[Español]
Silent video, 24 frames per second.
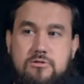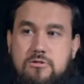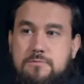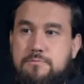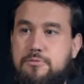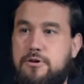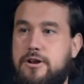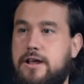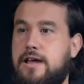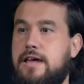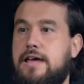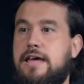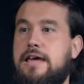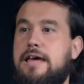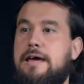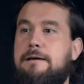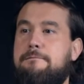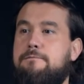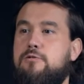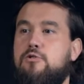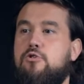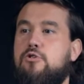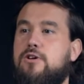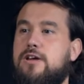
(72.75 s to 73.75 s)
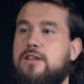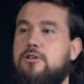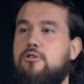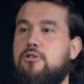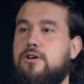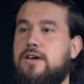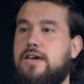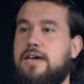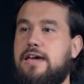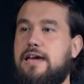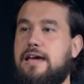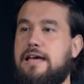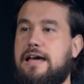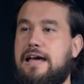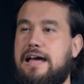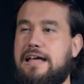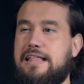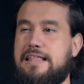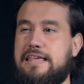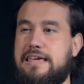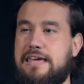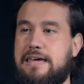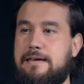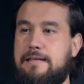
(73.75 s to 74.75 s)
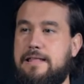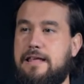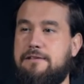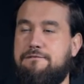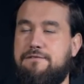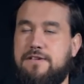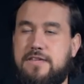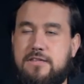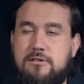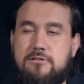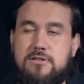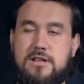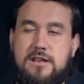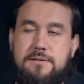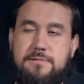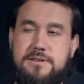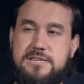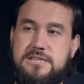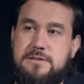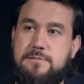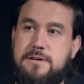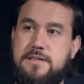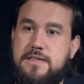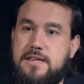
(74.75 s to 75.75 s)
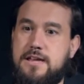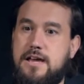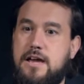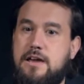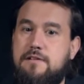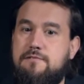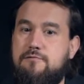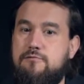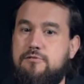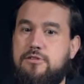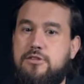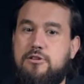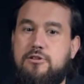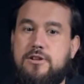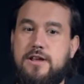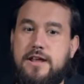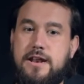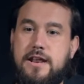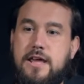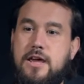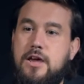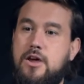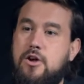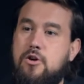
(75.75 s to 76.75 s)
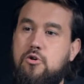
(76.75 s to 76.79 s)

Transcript: No, creo que eh, la ficción televisiva tenga que funcionar